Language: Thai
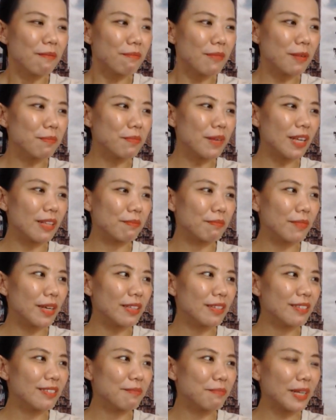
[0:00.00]
มันเหมือนมัน
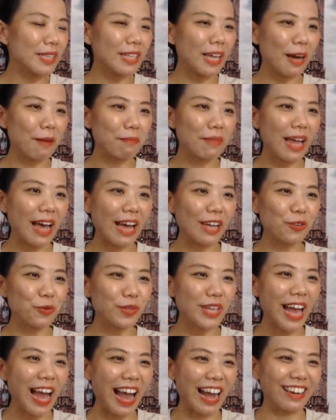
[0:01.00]
มันทำลายทุก
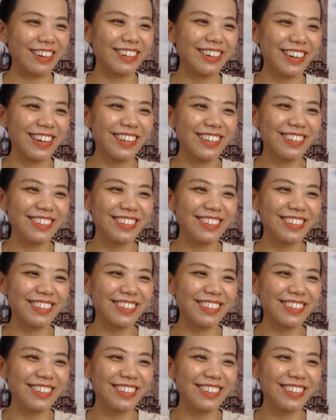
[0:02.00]
อย่างเลย